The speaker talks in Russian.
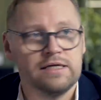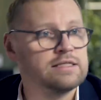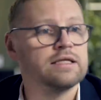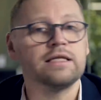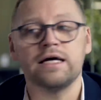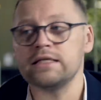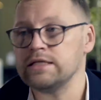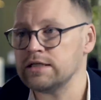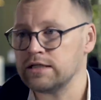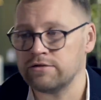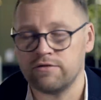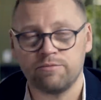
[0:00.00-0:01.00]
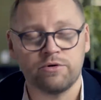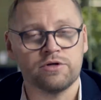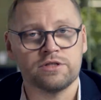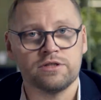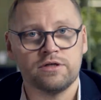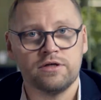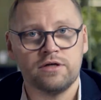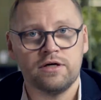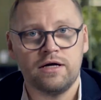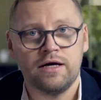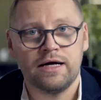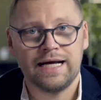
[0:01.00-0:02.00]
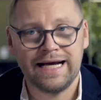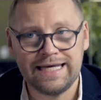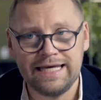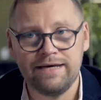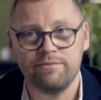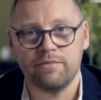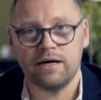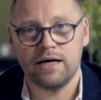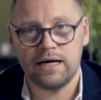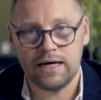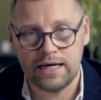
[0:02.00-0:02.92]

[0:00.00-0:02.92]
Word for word: Задайте этот вопрос. Каким